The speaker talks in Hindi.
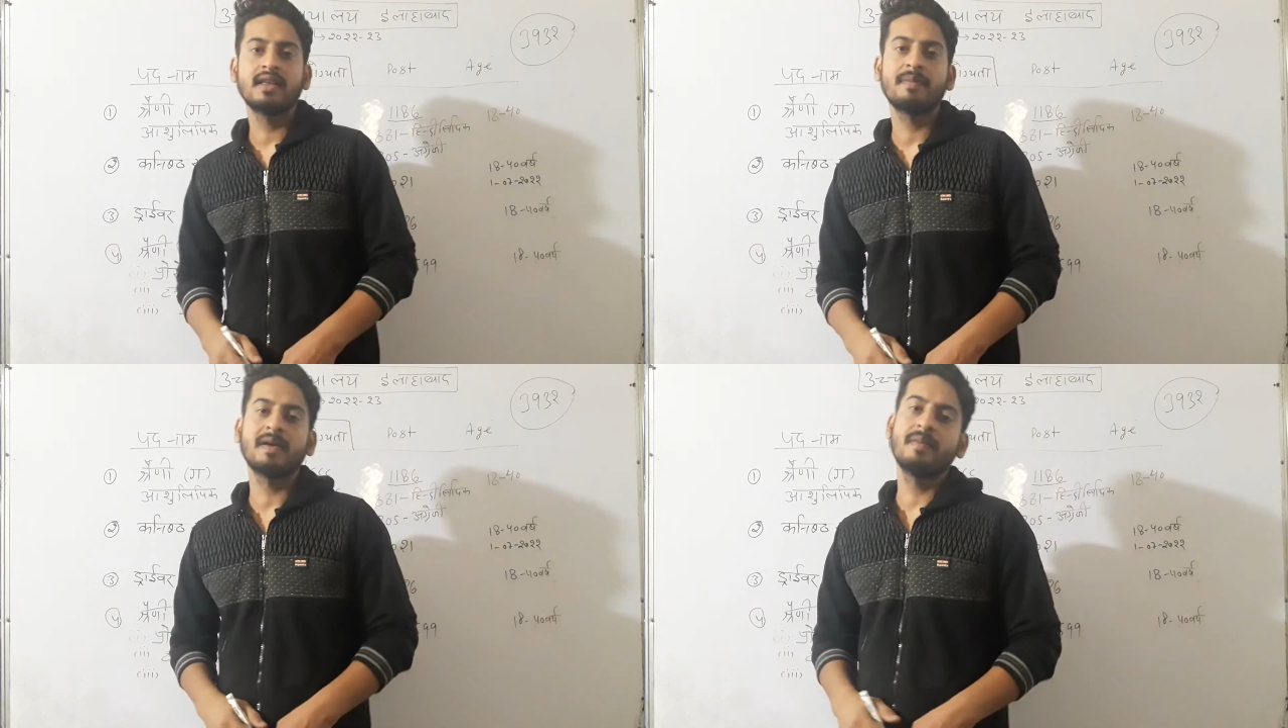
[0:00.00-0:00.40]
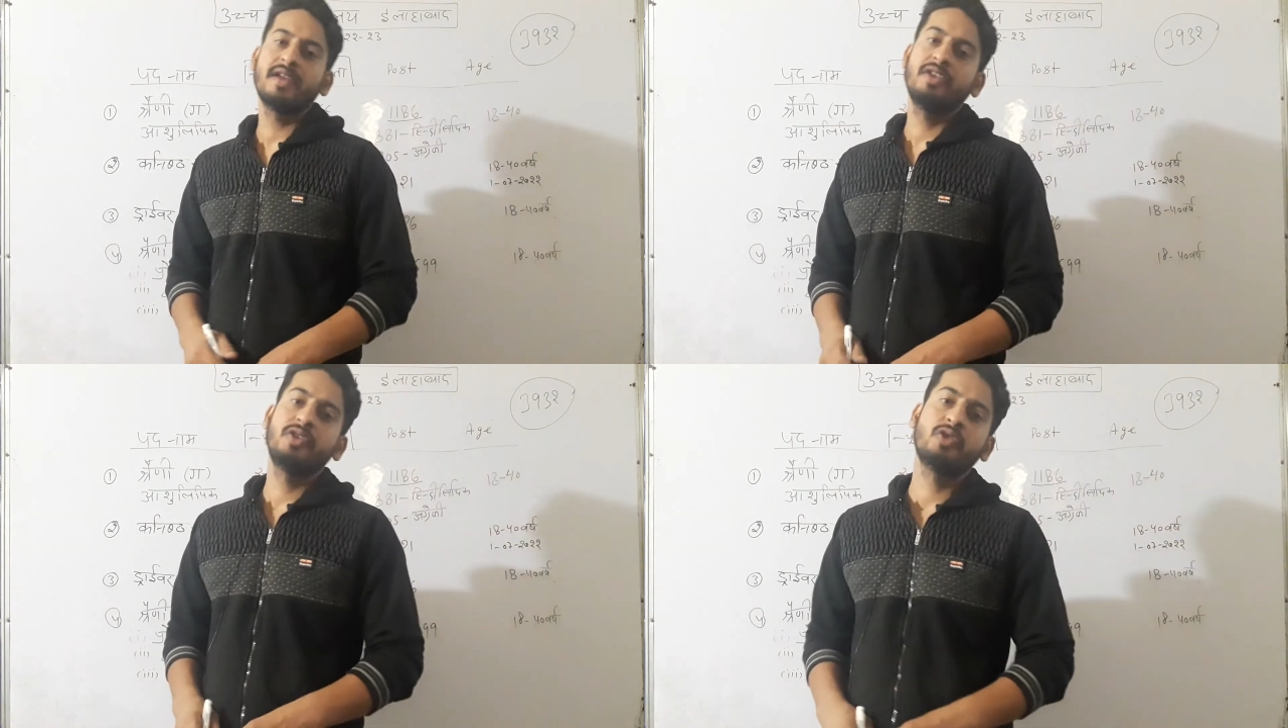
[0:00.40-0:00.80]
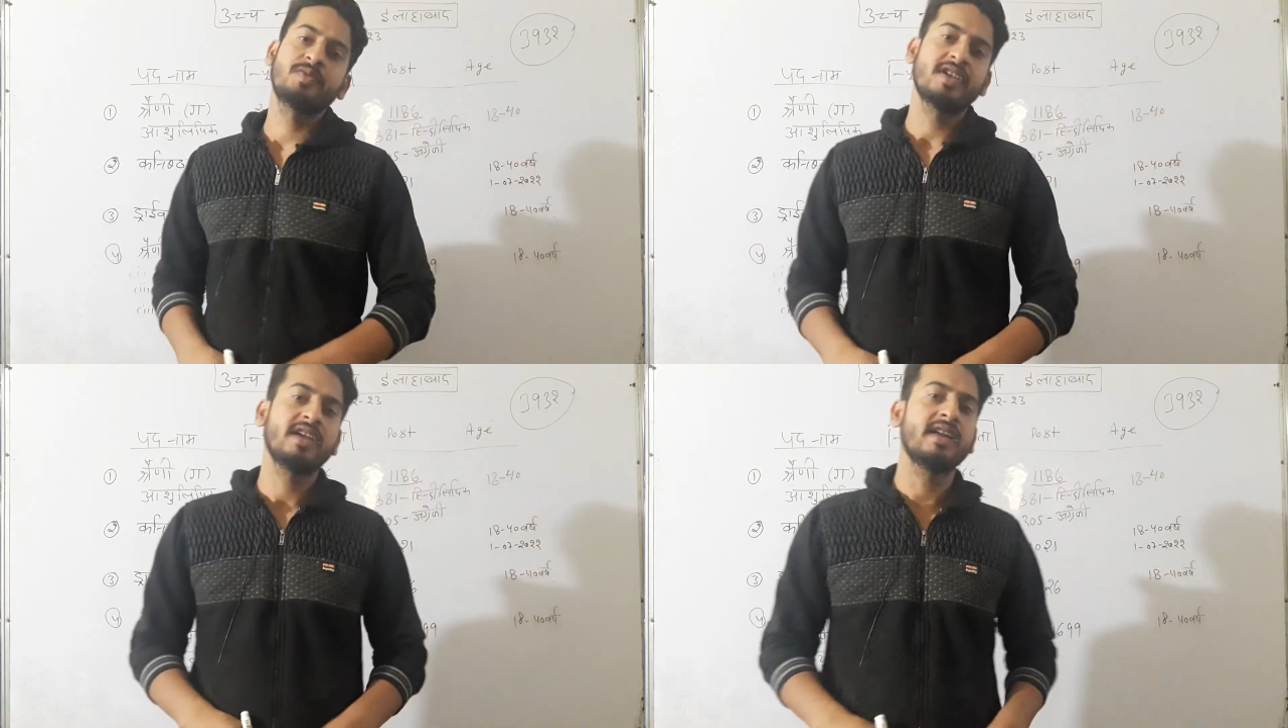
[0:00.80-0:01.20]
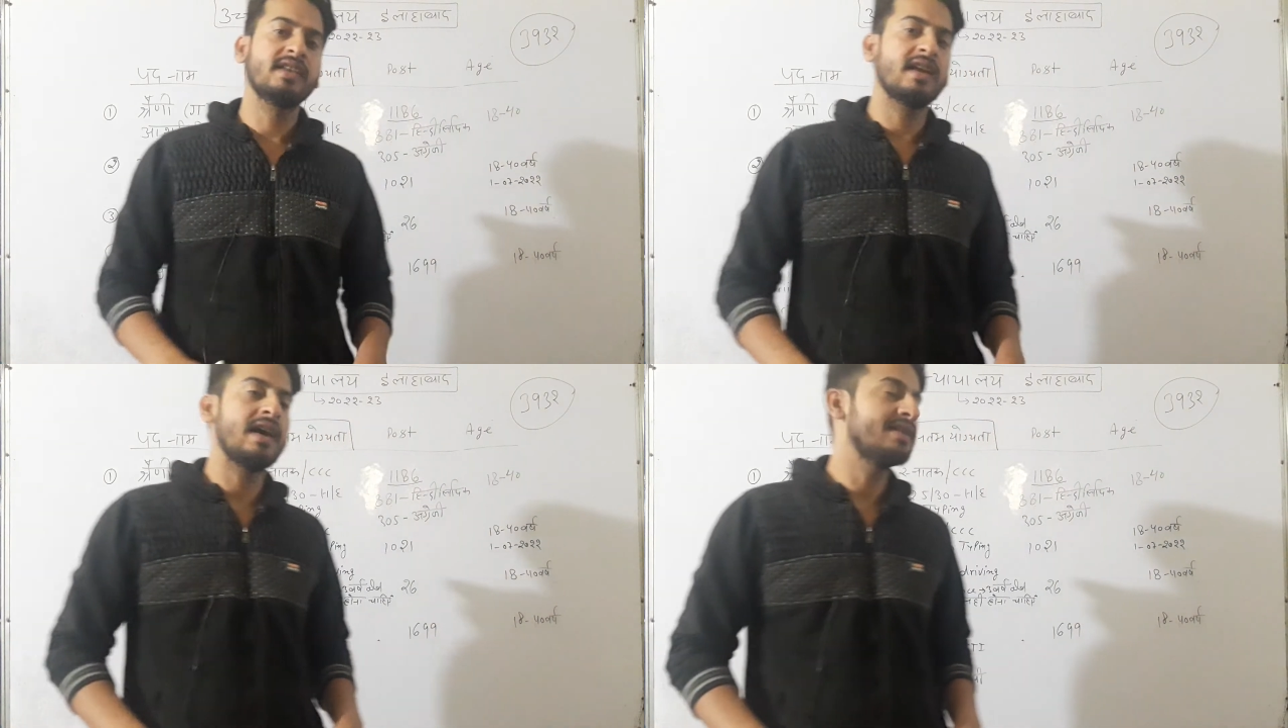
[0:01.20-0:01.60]
है आपका हमारे यूट्यूब चैनल के
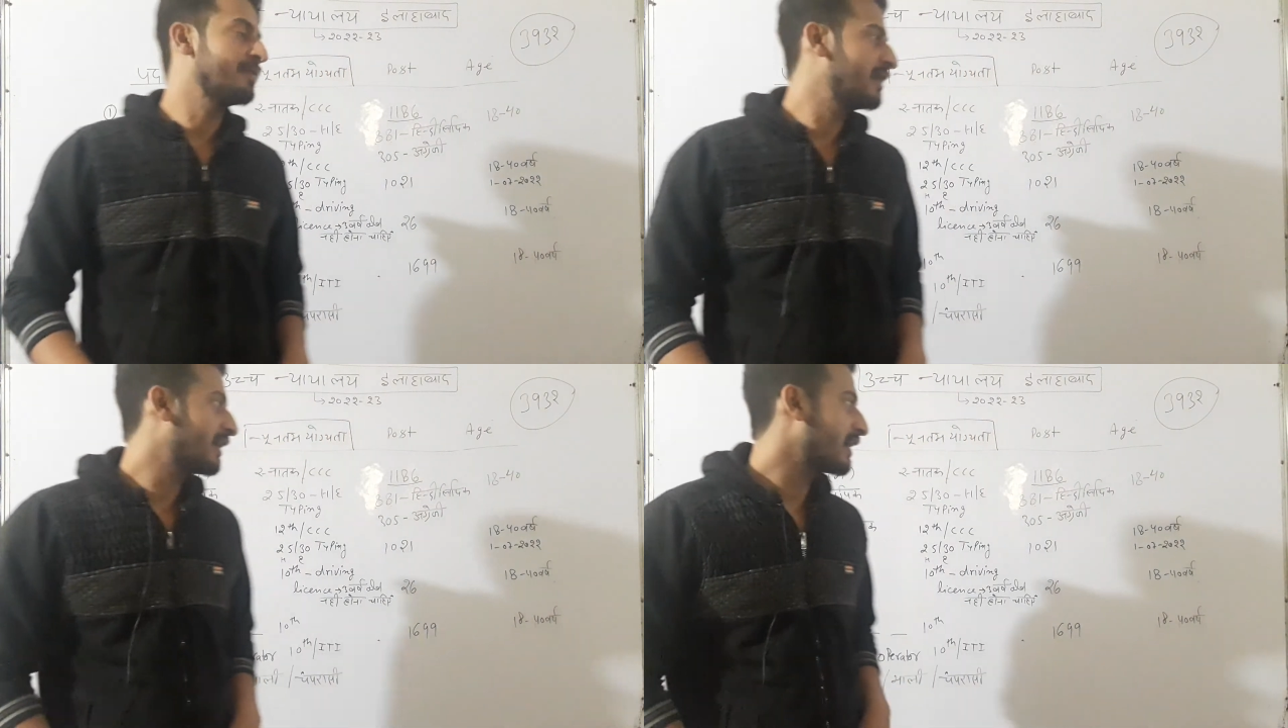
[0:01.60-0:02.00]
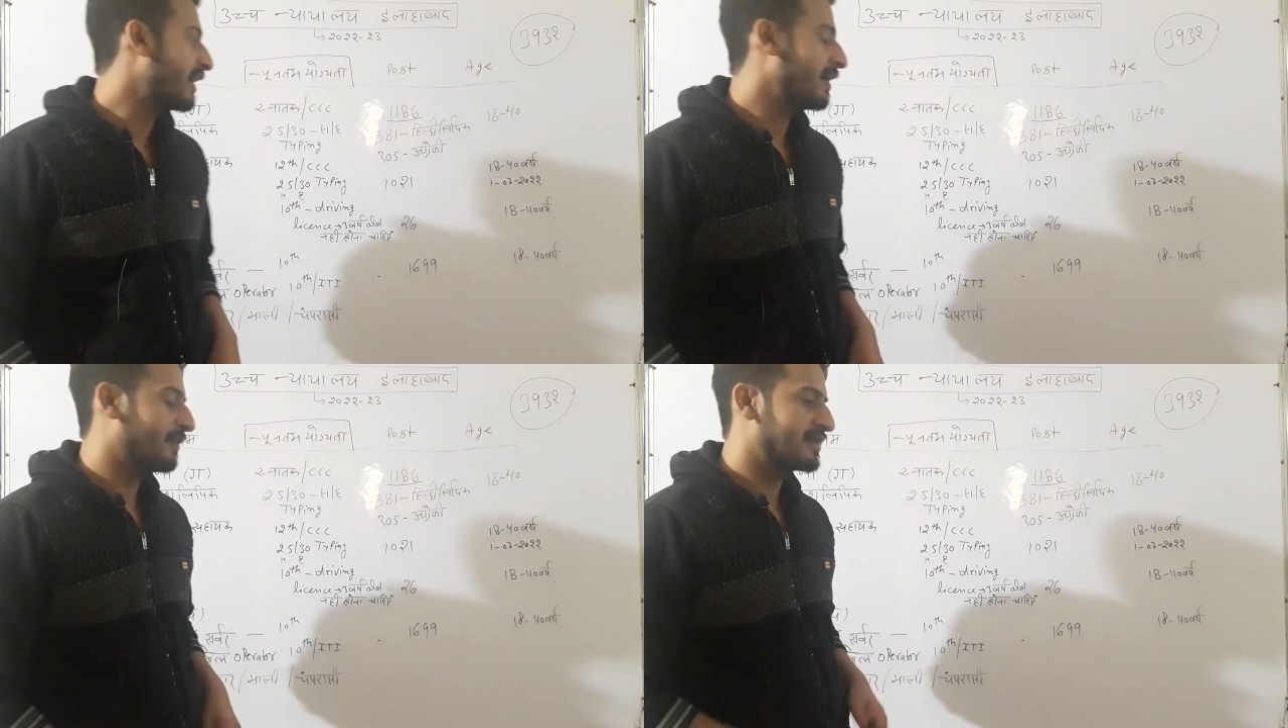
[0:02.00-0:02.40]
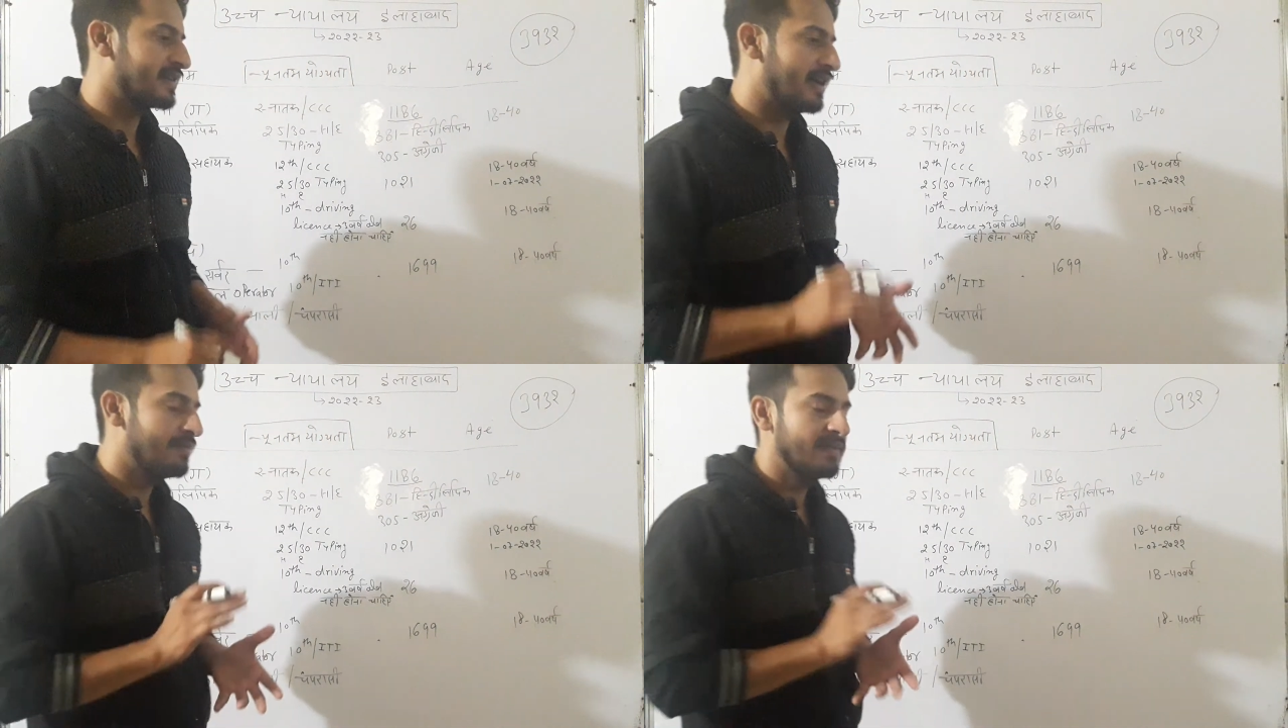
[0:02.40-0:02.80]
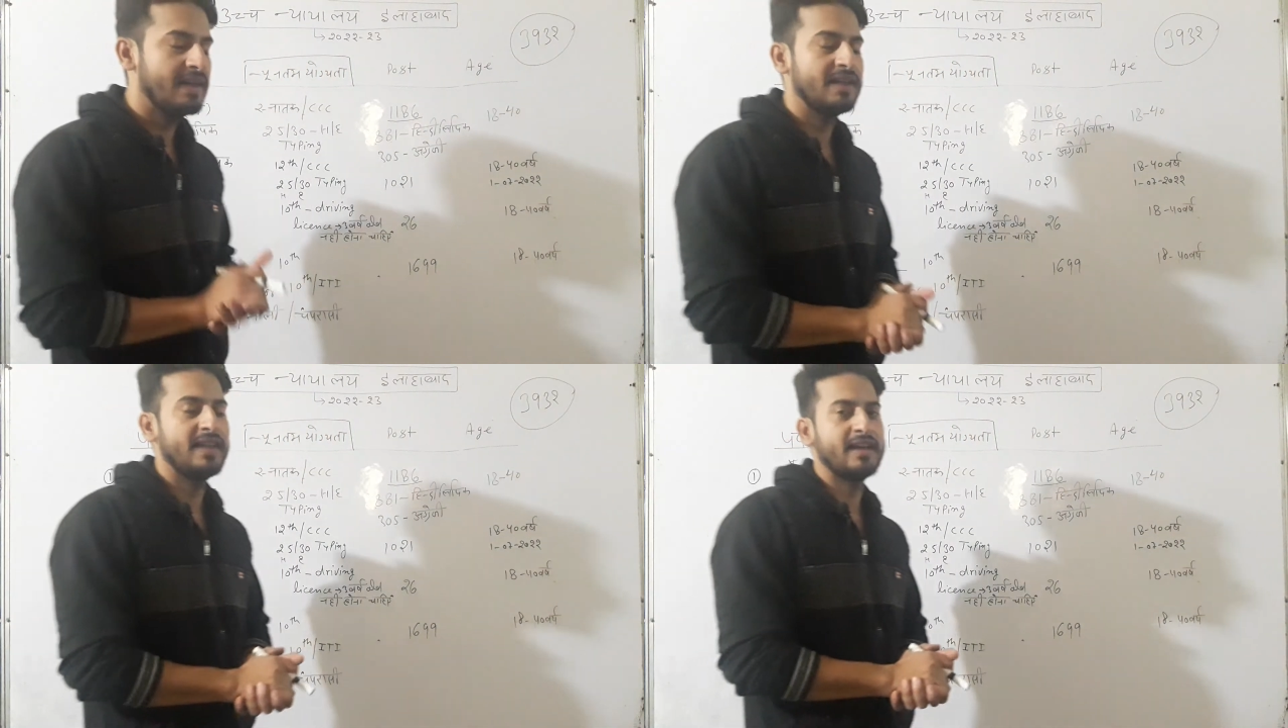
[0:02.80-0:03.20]
अंदर आज हम लेकर आए हैं आपके
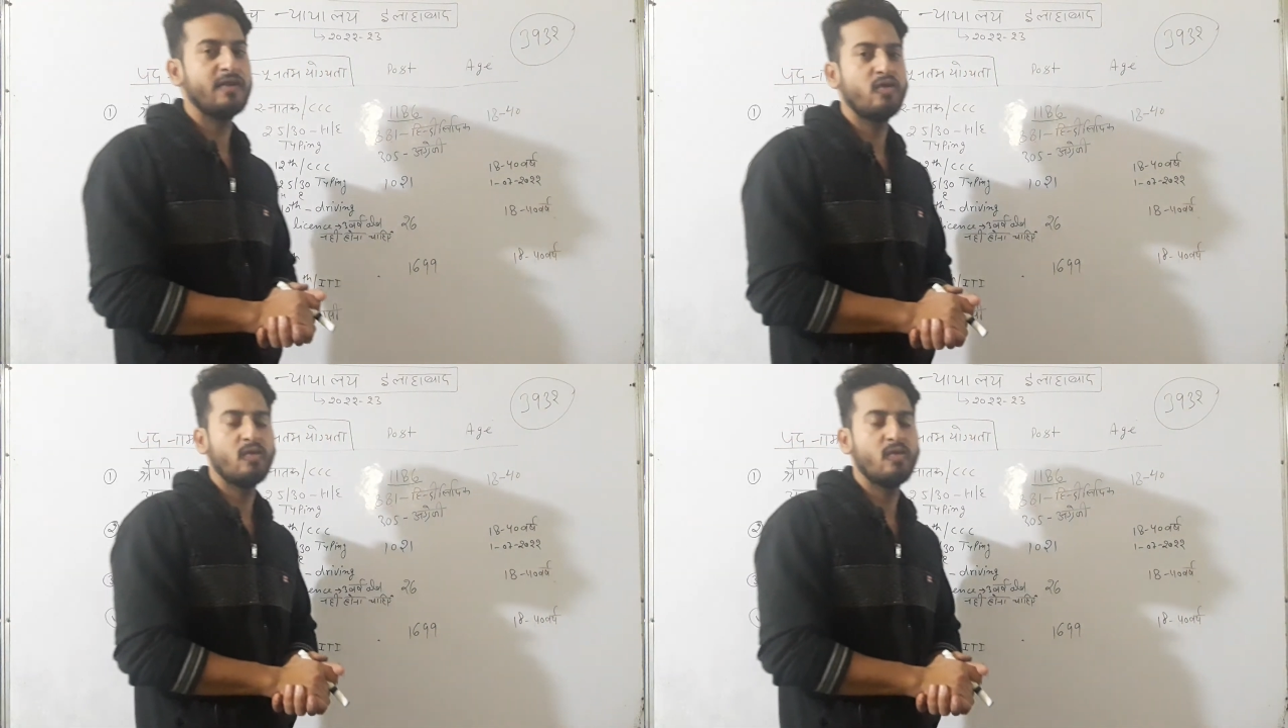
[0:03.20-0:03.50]
सामने देखें